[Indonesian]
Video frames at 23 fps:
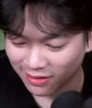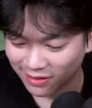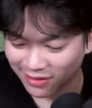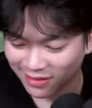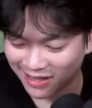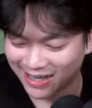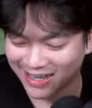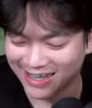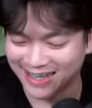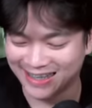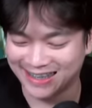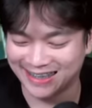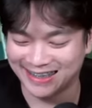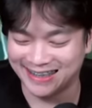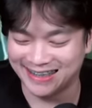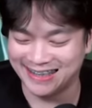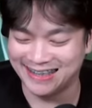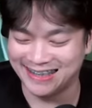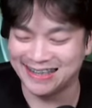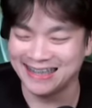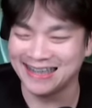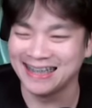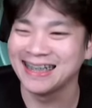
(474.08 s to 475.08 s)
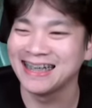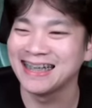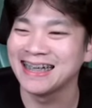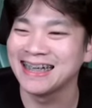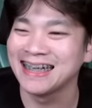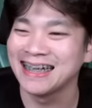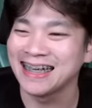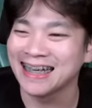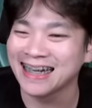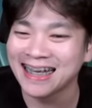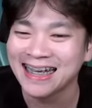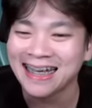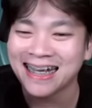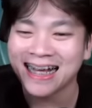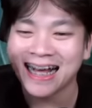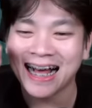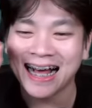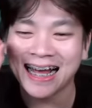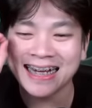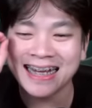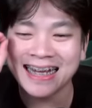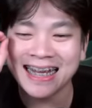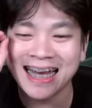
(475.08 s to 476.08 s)
Anjir,
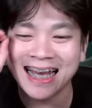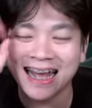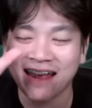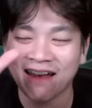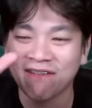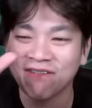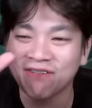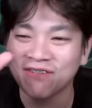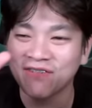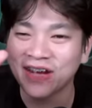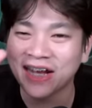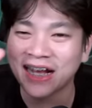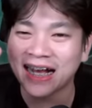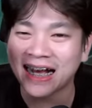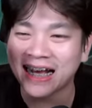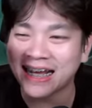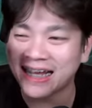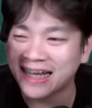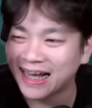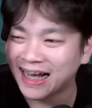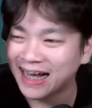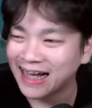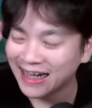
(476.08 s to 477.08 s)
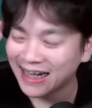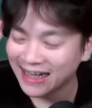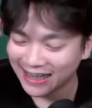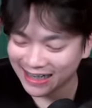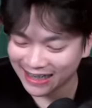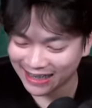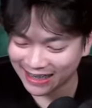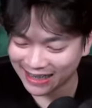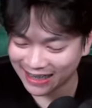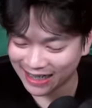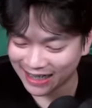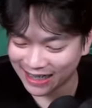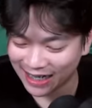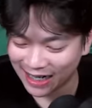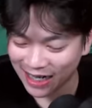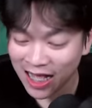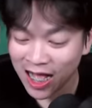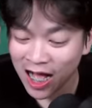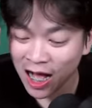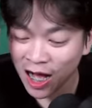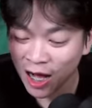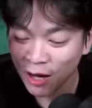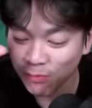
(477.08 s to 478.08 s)
ada efek kayak uh,
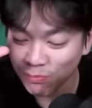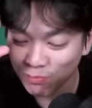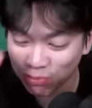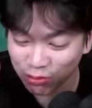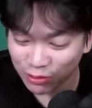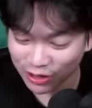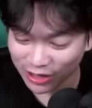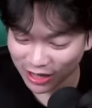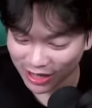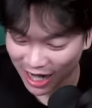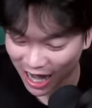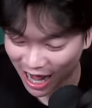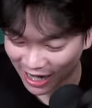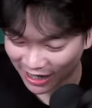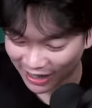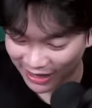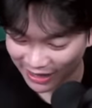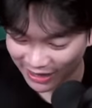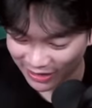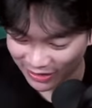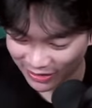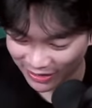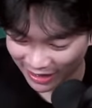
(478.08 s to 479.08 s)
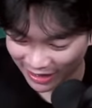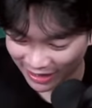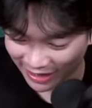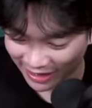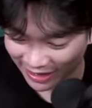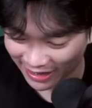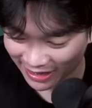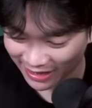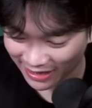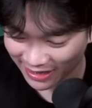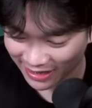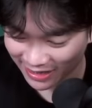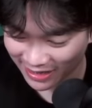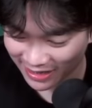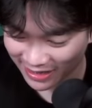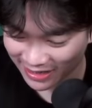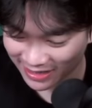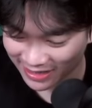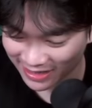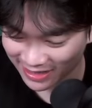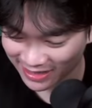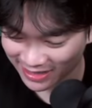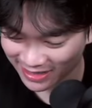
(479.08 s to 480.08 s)
hembusan angin gitu ya nih ya.
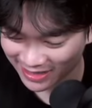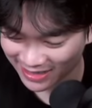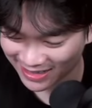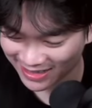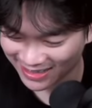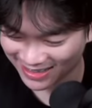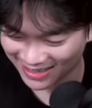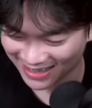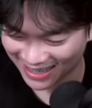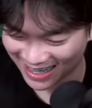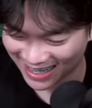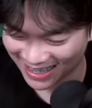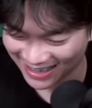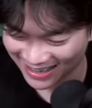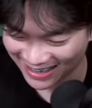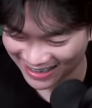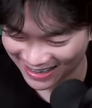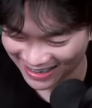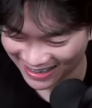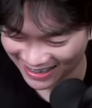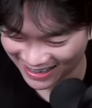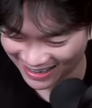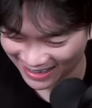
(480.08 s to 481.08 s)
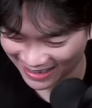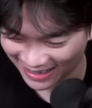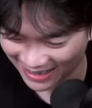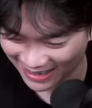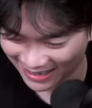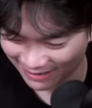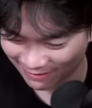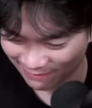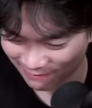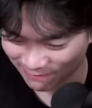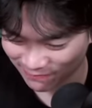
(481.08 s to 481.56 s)
Tus, anjing.